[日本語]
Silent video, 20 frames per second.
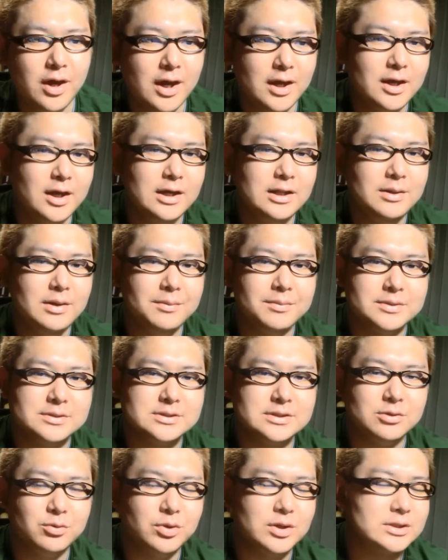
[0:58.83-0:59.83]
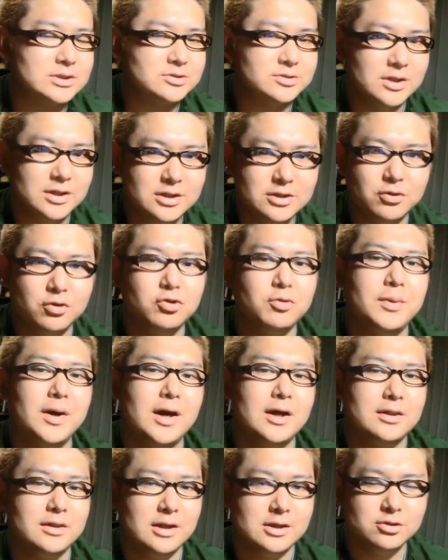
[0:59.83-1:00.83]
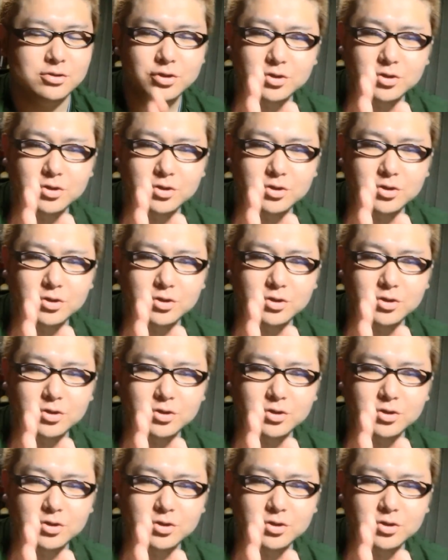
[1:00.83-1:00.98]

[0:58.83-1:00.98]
海外では別におかしくないっていう言葉があって、